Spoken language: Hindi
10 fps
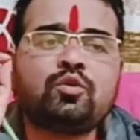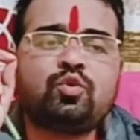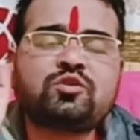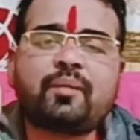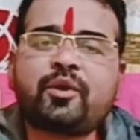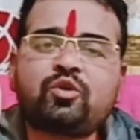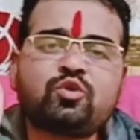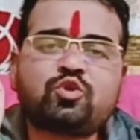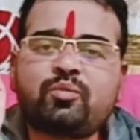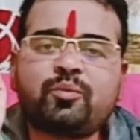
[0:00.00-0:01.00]
दूसरा प्रयोग
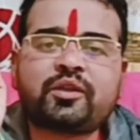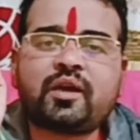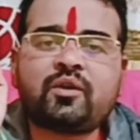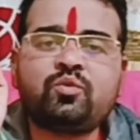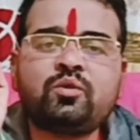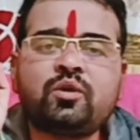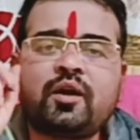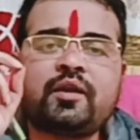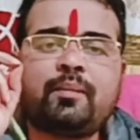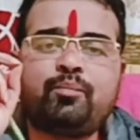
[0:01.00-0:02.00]
दोस्तों आपको बता रहा हूं
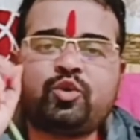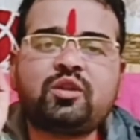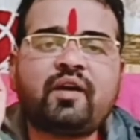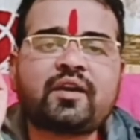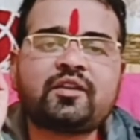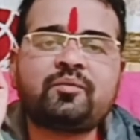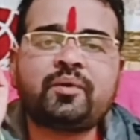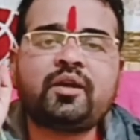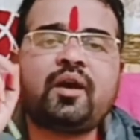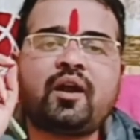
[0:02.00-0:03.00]
या बुधवार के दिन
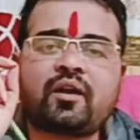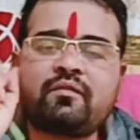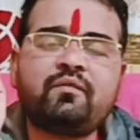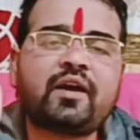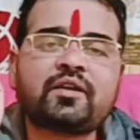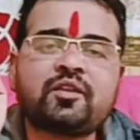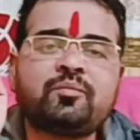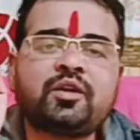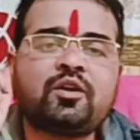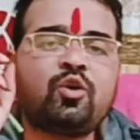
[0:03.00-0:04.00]
में रविवार के दिन
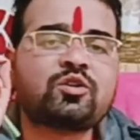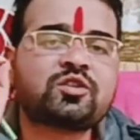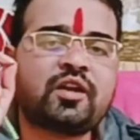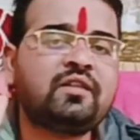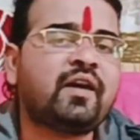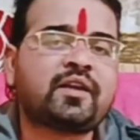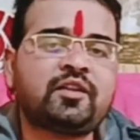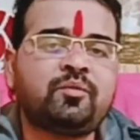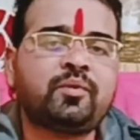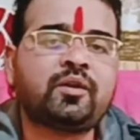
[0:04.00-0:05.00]
में और शनिवार के
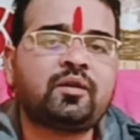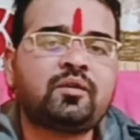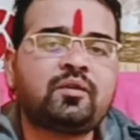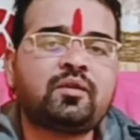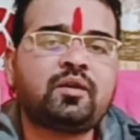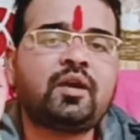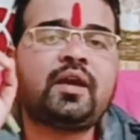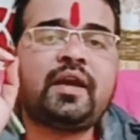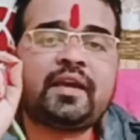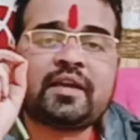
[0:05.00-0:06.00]
दिन में
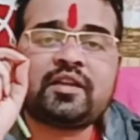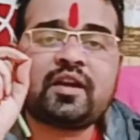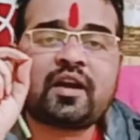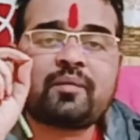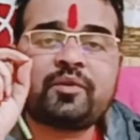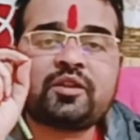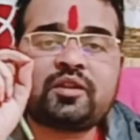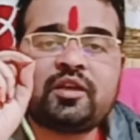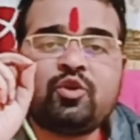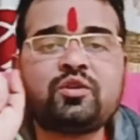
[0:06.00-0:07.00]
एक एक दिन अगर आपने
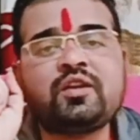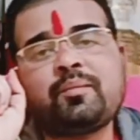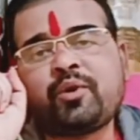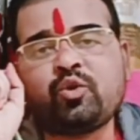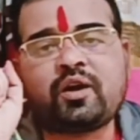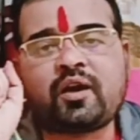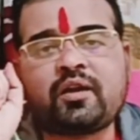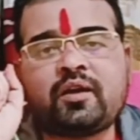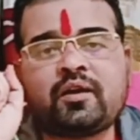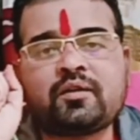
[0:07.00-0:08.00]
तीनों दिन ये प्रयोग कर
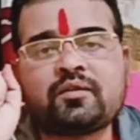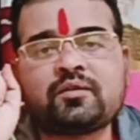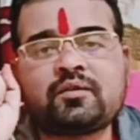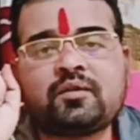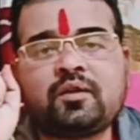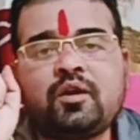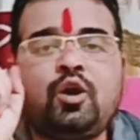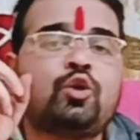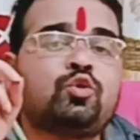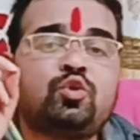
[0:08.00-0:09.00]
लिया
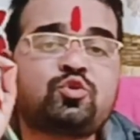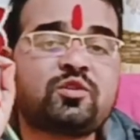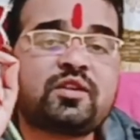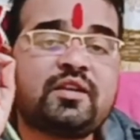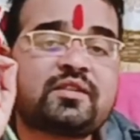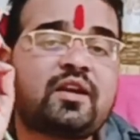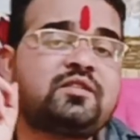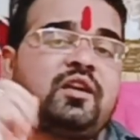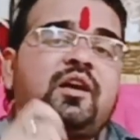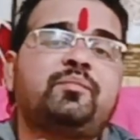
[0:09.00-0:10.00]
तो दोस्तों से इसका
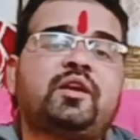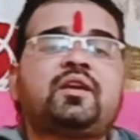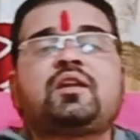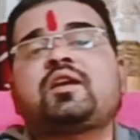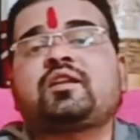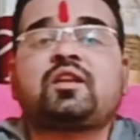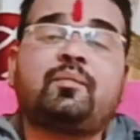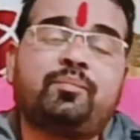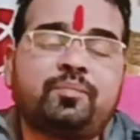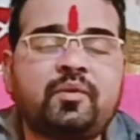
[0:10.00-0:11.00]
रिजल्ट आप देखेंगे कितना
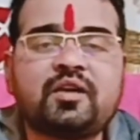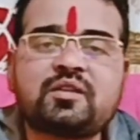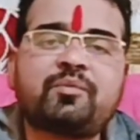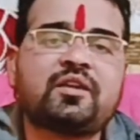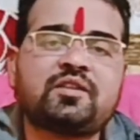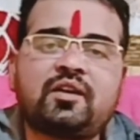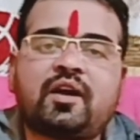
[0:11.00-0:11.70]
गजब का रिजल्ट